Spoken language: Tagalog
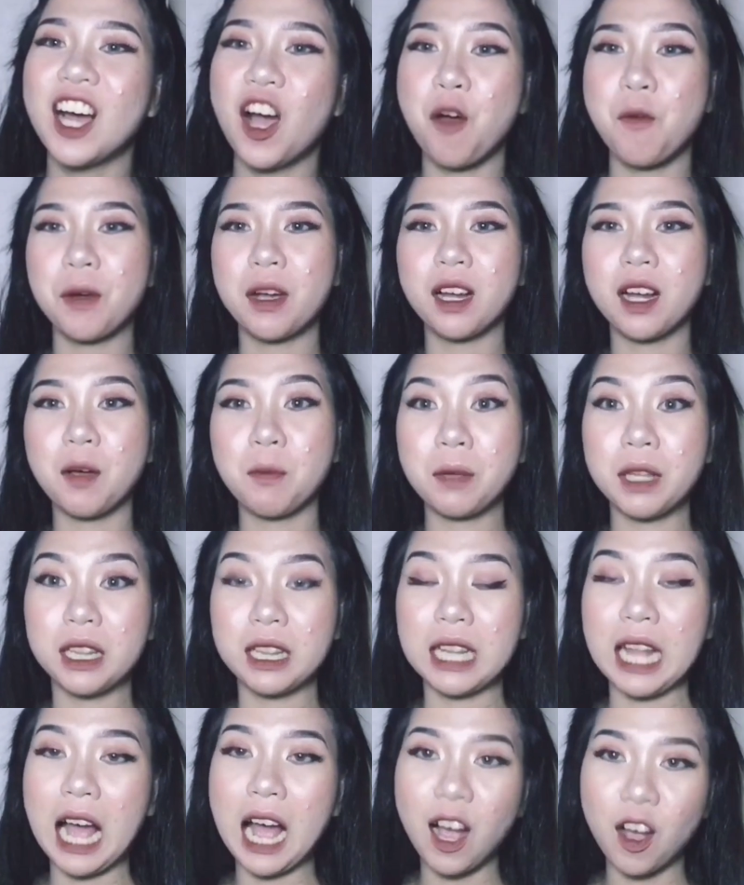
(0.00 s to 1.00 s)
nakapagkabit
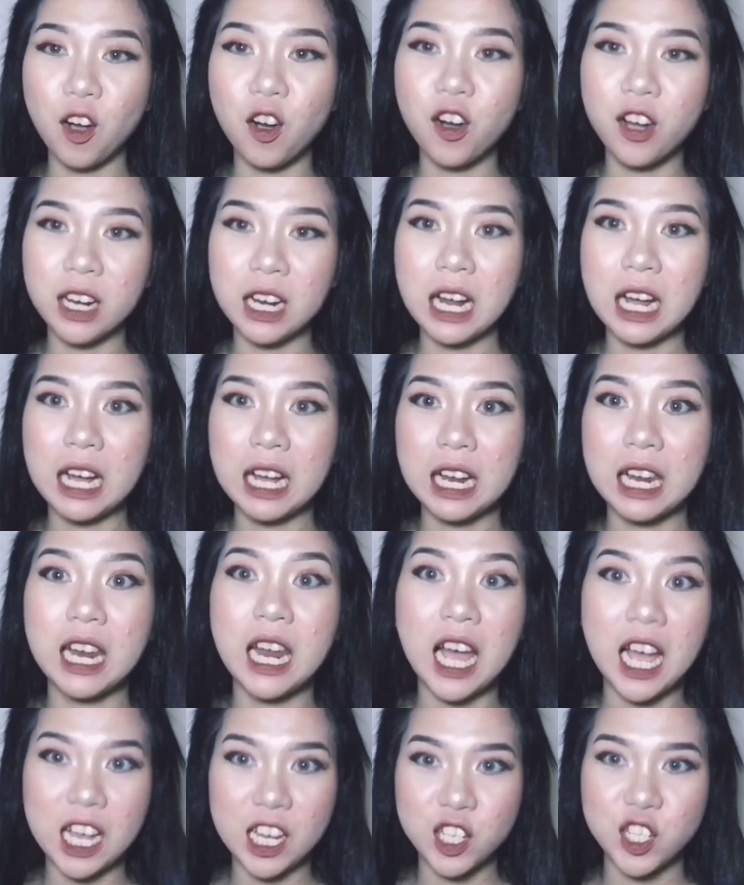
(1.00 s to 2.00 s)
na ako ng
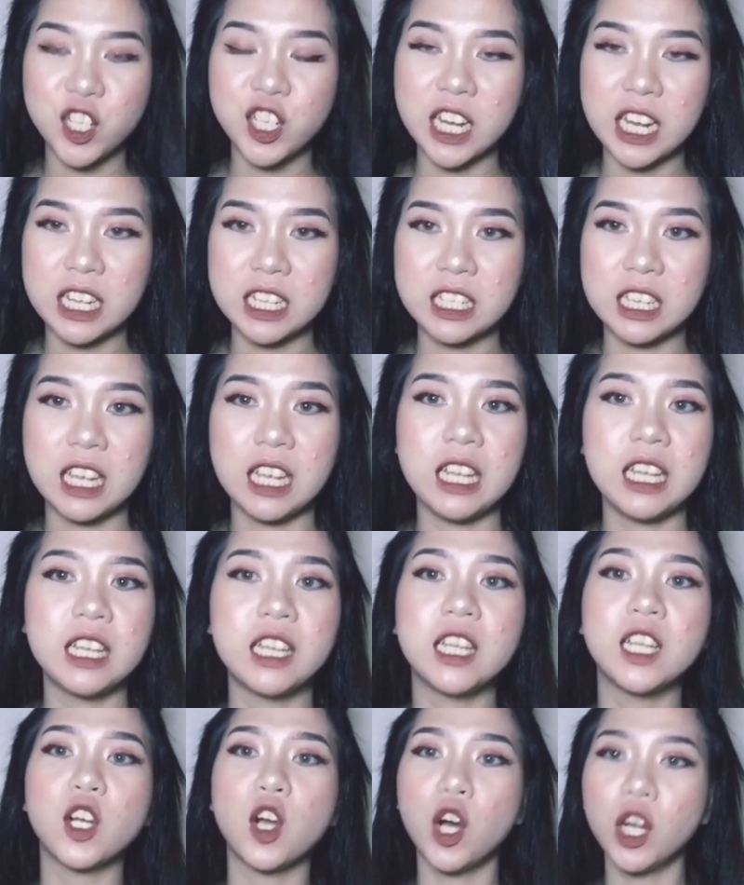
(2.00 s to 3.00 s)
lashes
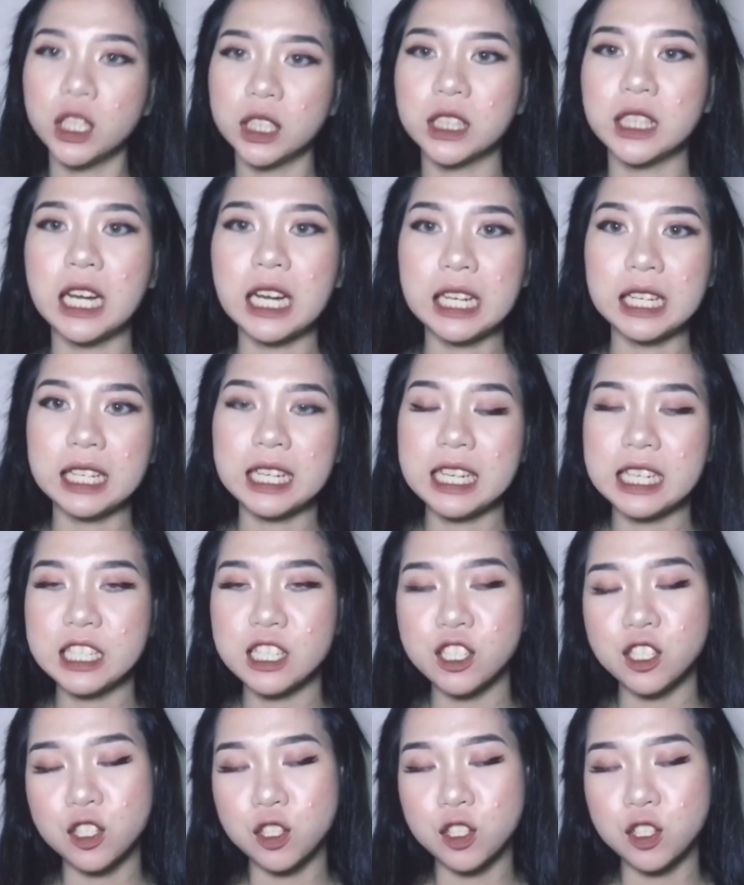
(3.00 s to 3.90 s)
and contact lens.